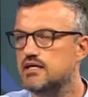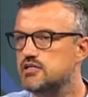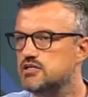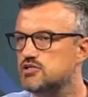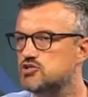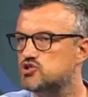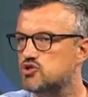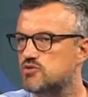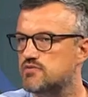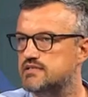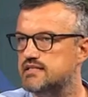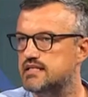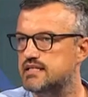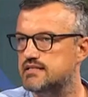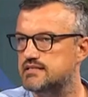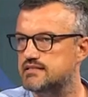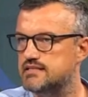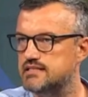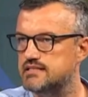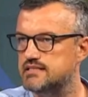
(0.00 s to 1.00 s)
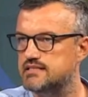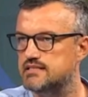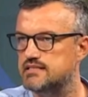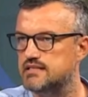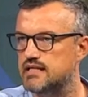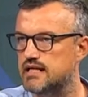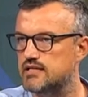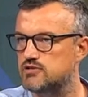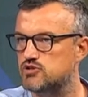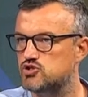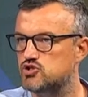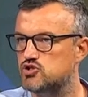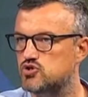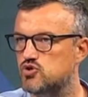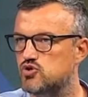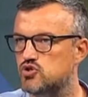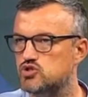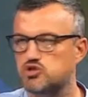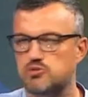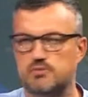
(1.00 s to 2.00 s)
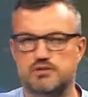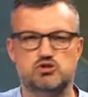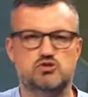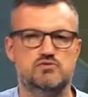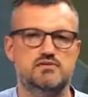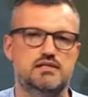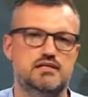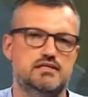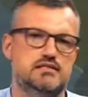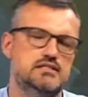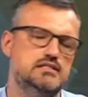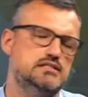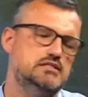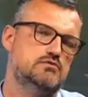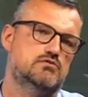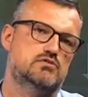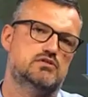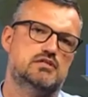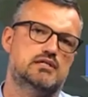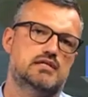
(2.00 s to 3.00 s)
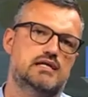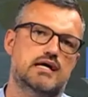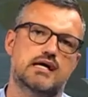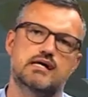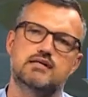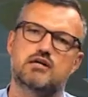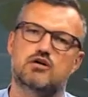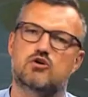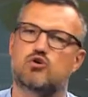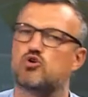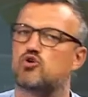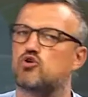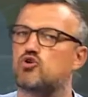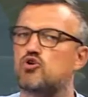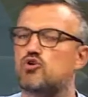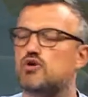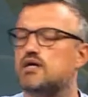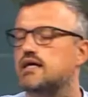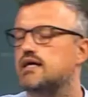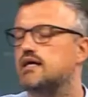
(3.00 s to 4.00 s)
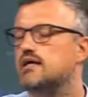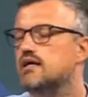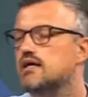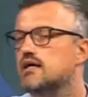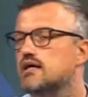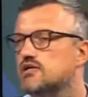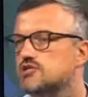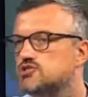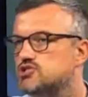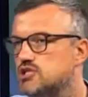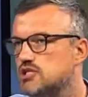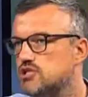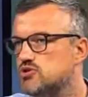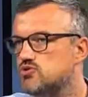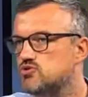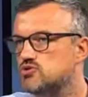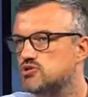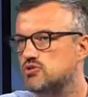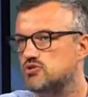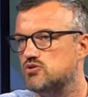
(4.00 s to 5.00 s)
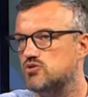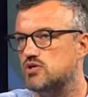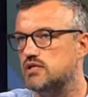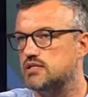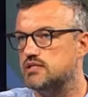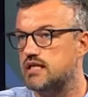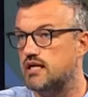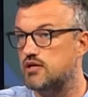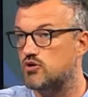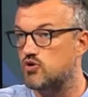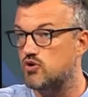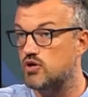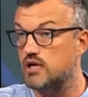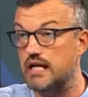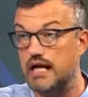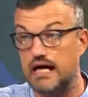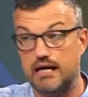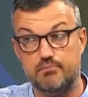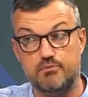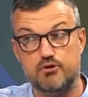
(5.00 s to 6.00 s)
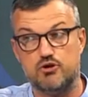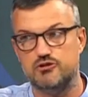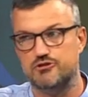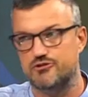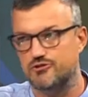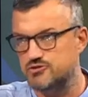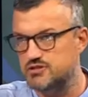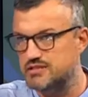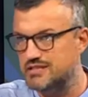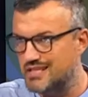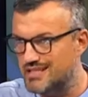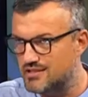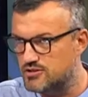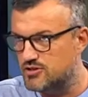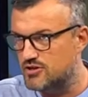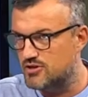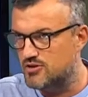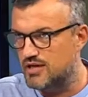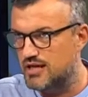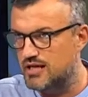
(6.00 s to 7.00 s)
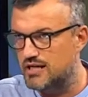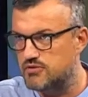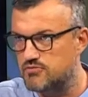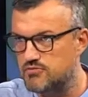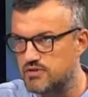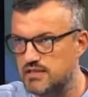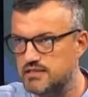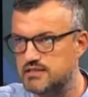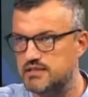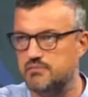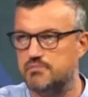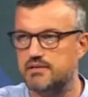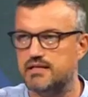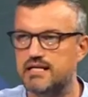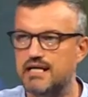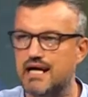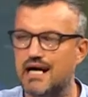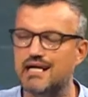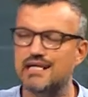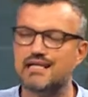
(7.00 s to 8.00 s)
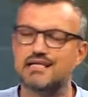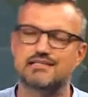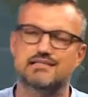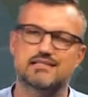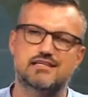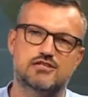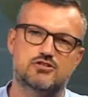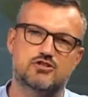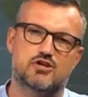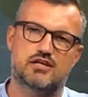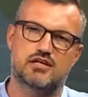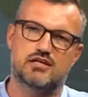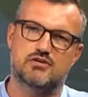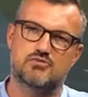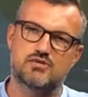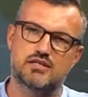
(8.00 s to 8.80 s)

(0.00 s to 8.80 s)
i giovani artisti dell'anno scorso, ma giovani artisti vuol dire anche coloro che ci aiutano, che collaborano dietro alle quinte, perché anche dietro alle